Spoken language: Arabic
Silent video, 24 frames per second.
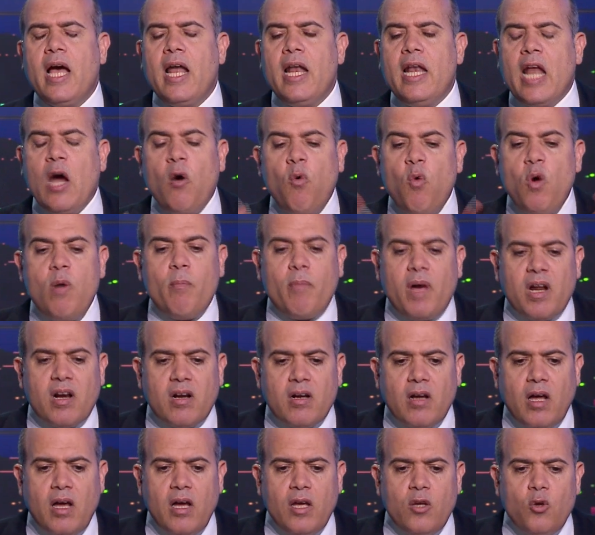لأول
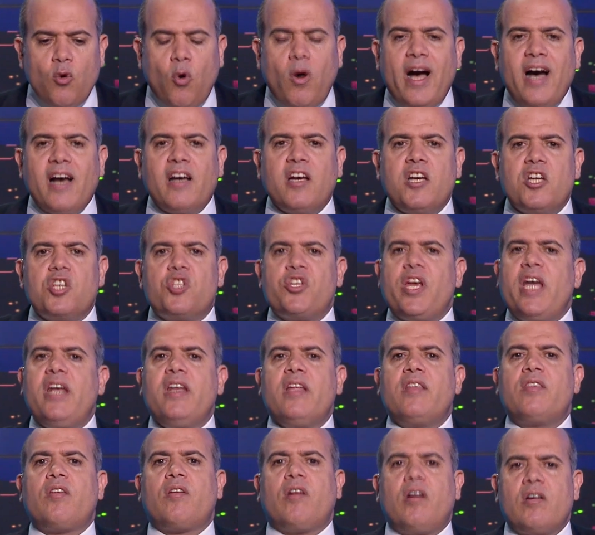مرة يحقر شأن
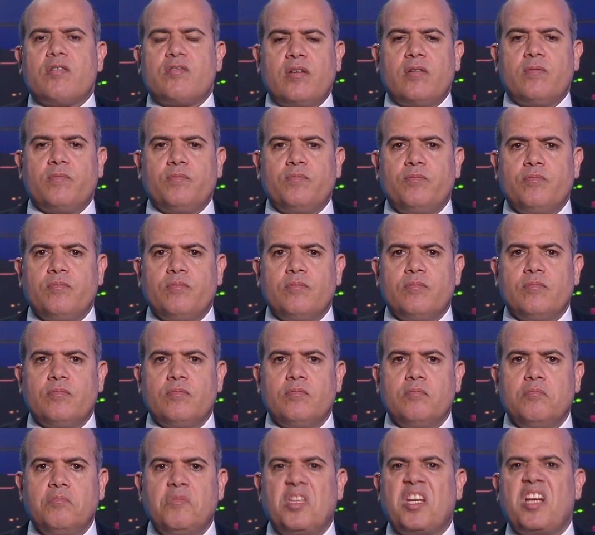الدراسة
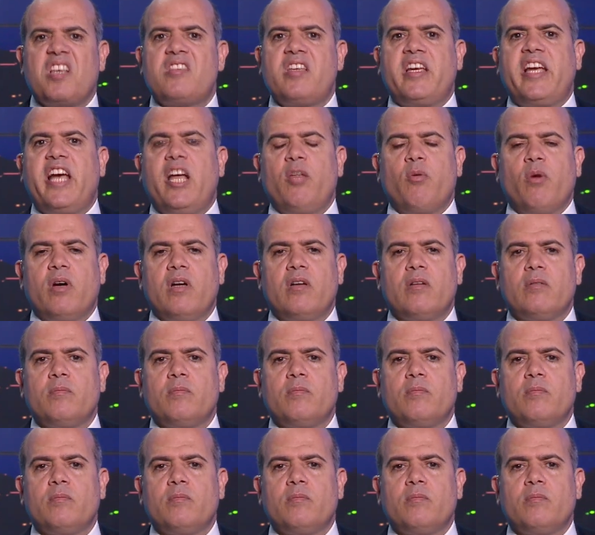دراسة الجدوى